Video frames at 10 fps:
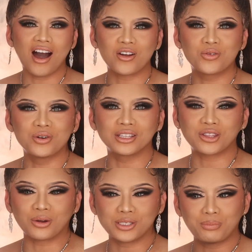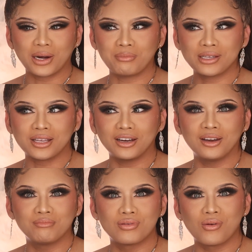nagulat ako kasi parang may
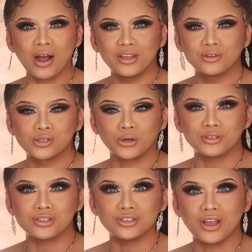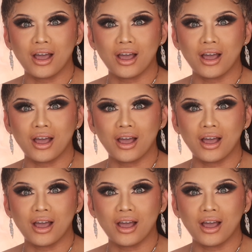sariling buhay yung shorts